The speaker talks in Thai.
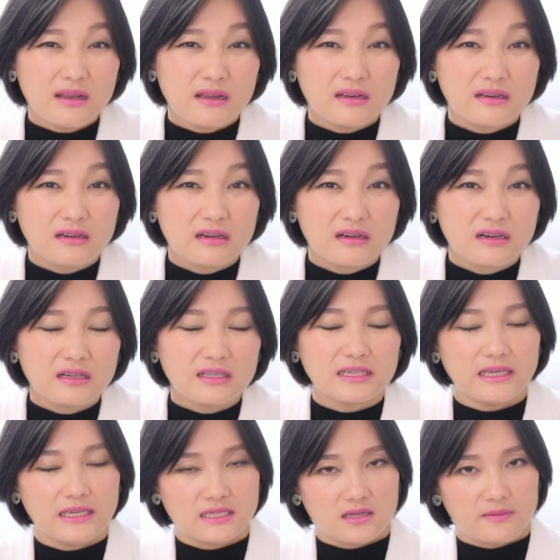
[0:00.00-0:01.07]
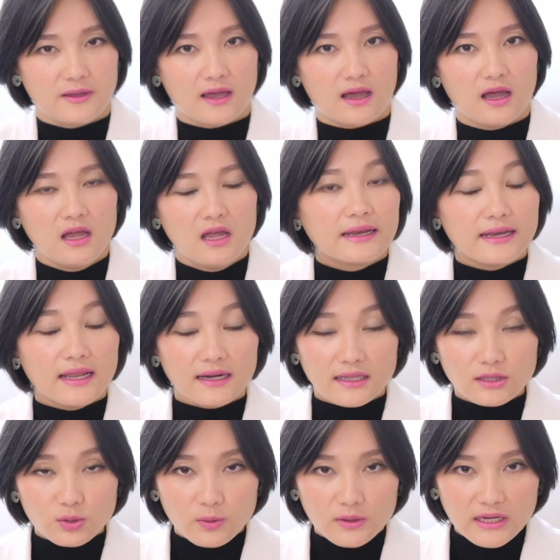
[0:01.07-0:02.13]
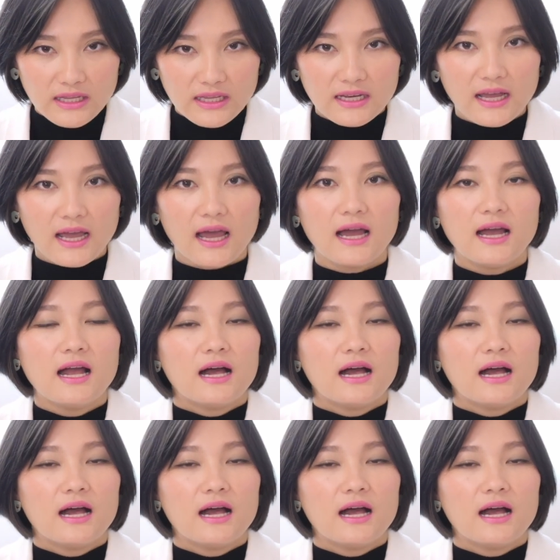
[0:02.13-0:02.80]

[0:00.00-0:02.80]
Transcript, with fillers: เลยเนอะ อย่างนี้ใช่ไหมคะ ดังนั้นตัวนี้นะคะ